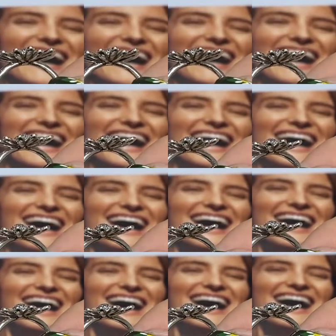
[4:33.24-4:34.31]
lo veo
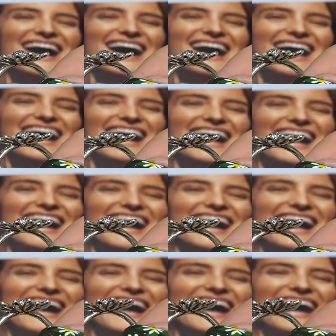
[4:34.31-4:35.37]
súper sencillo,
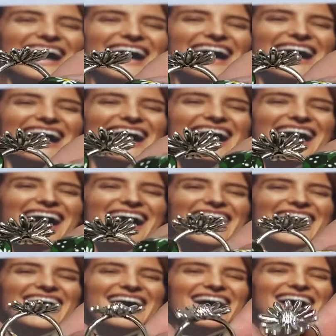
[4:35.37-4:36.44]
a pesar de que
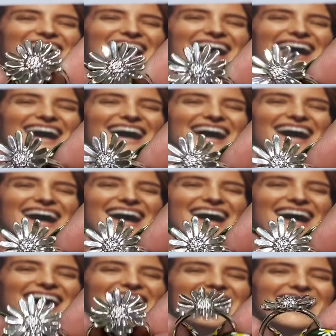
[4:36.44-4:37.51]
es un anillo bastante
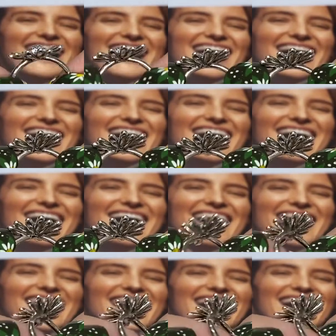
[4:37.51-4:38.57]
grande.
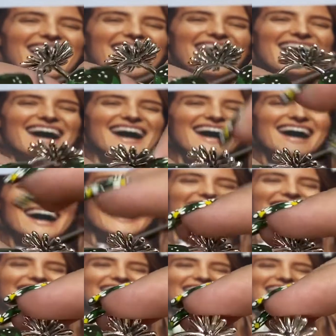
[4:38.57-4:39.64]
No sé ustedes qué crean.